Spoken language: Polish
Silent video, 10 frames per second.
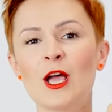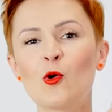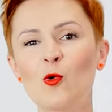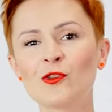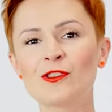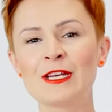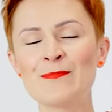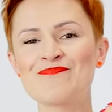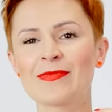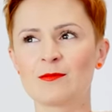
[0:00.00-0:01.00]

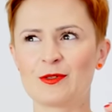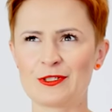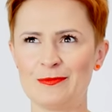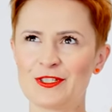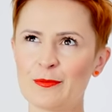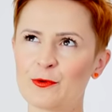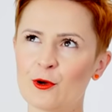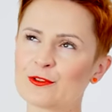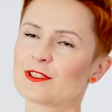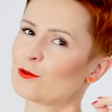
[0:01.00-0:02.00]
chłodny przepraszam, ciepły
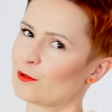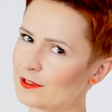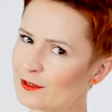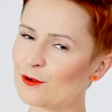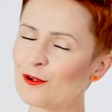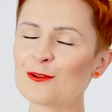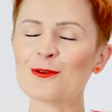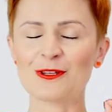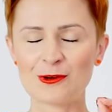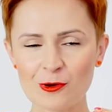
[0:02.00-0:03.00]
odcień chłodnego
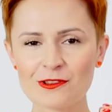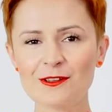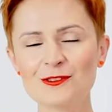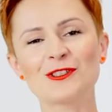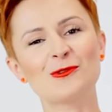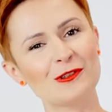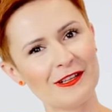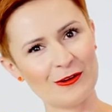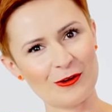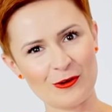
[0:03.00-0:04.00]
koloru i chłodny odcień
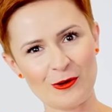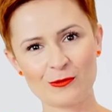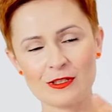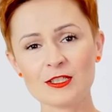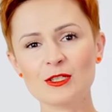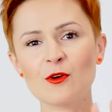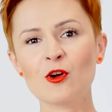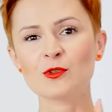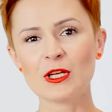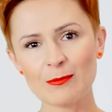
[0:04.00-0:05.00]
chłodnego koloru, tak? Czyli
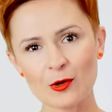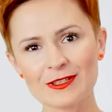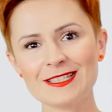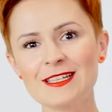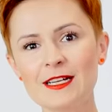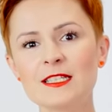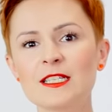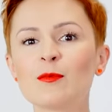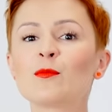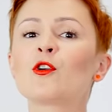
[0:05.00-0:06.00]
mogą się albo one zgadzać,
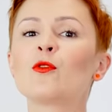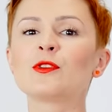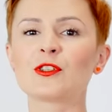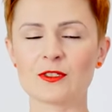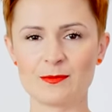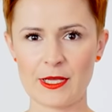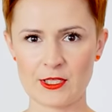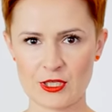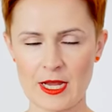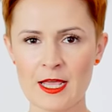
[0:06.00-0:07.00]
albo mogą być
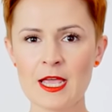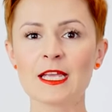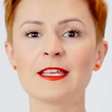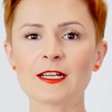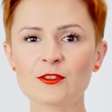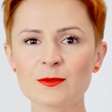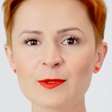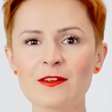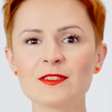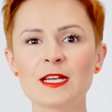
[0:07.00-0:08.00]
rozbieżne. Jak to
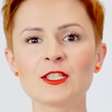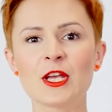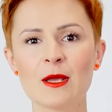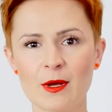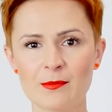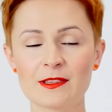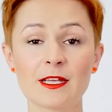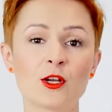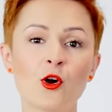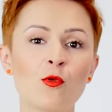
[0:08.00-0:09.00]
sprawdzać?
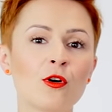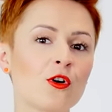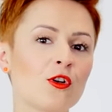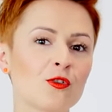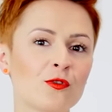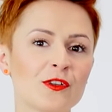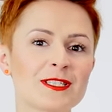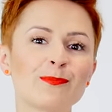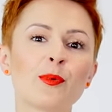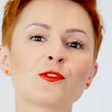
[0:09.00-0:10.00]
Pamiętaj, koło kolorów
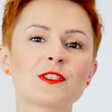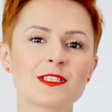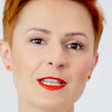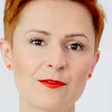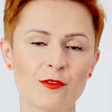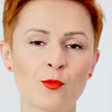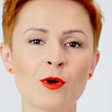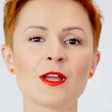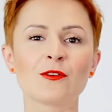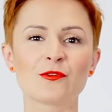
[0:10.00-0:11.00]
jest podstawą
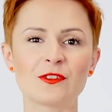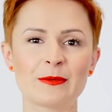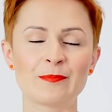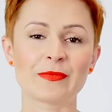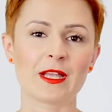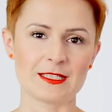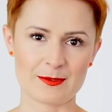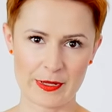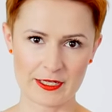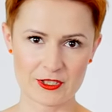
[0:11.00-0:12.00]
w tym
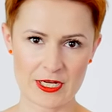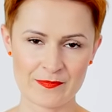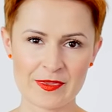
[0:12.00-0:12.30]
aspekcie.